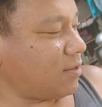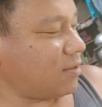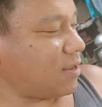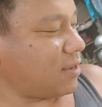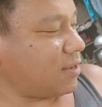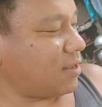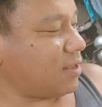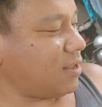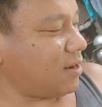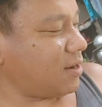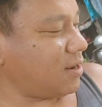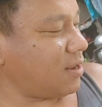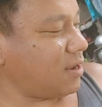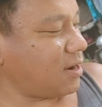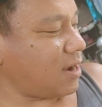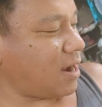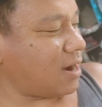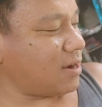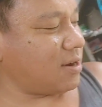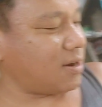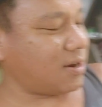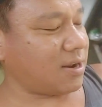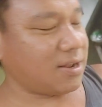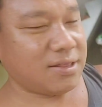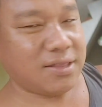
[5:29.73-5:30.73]
थोड़ा सा गिरने
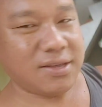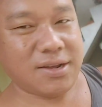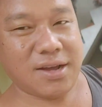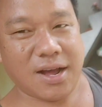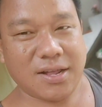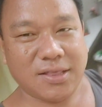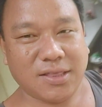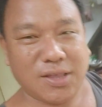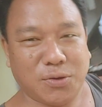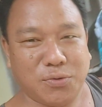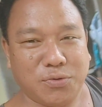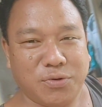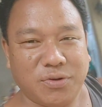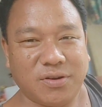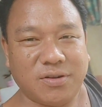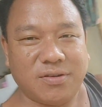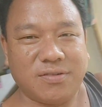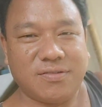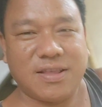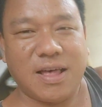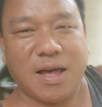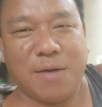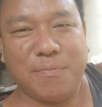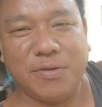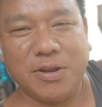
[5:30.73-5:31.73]
का डर है दिखाता हूँ
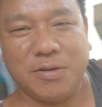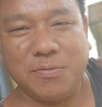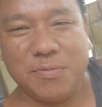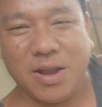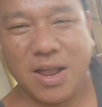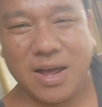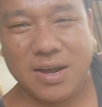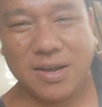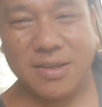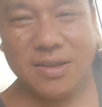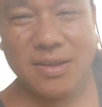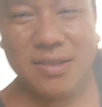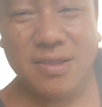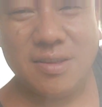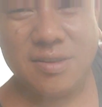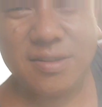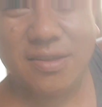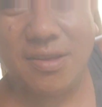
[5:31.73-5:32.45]
सामने मिला के ये